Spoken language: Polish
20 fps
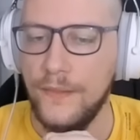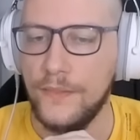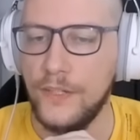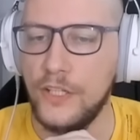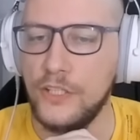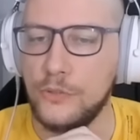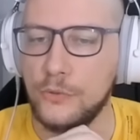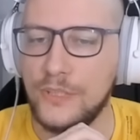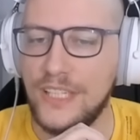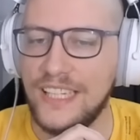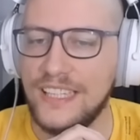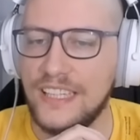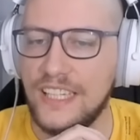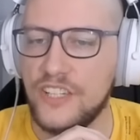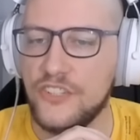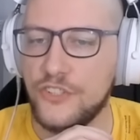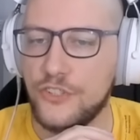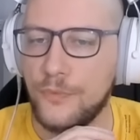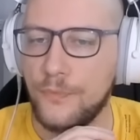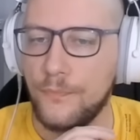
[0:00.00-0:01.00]
No i tutaj
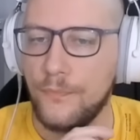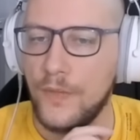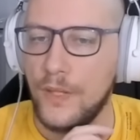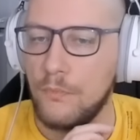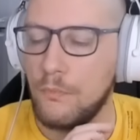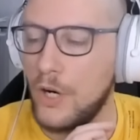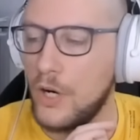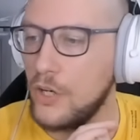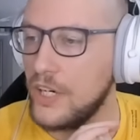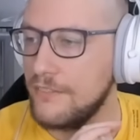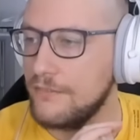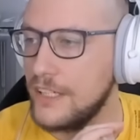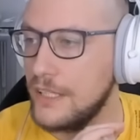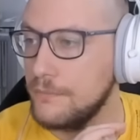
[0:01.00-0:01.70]
też mogę